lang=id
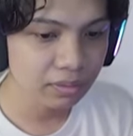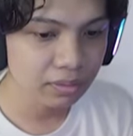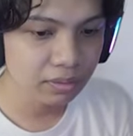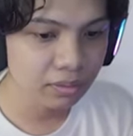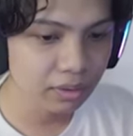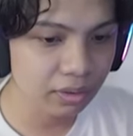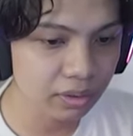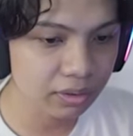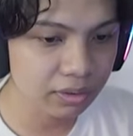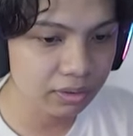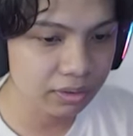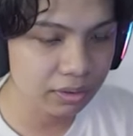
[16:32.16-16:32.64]

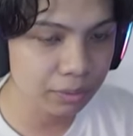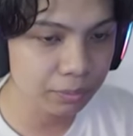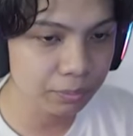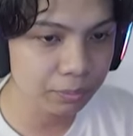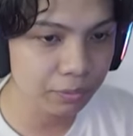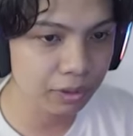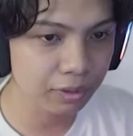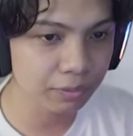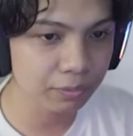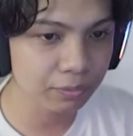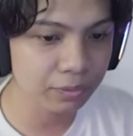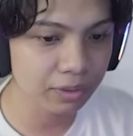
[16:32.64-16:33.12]
Ya,
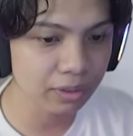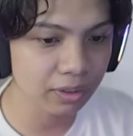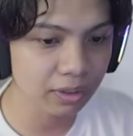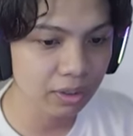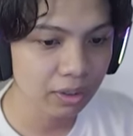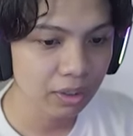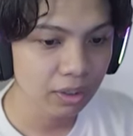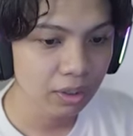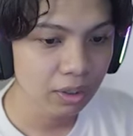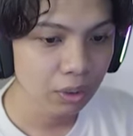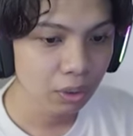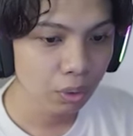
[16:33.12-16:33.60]
ketimpa
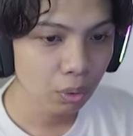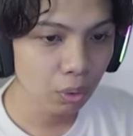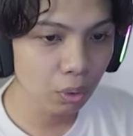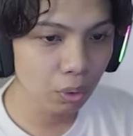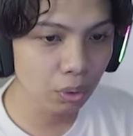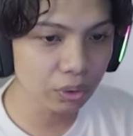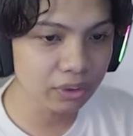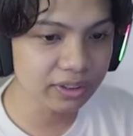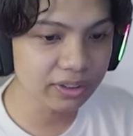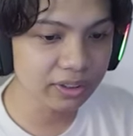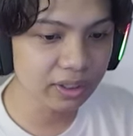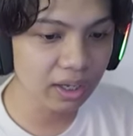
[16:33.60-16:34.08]
anvil.
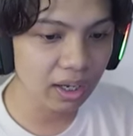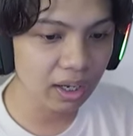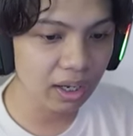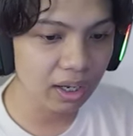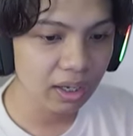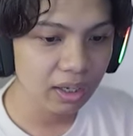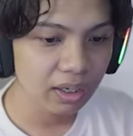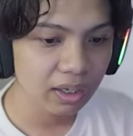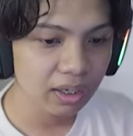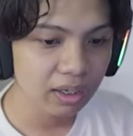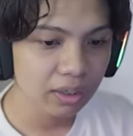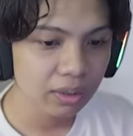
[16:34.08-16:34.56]
Oh, tidak.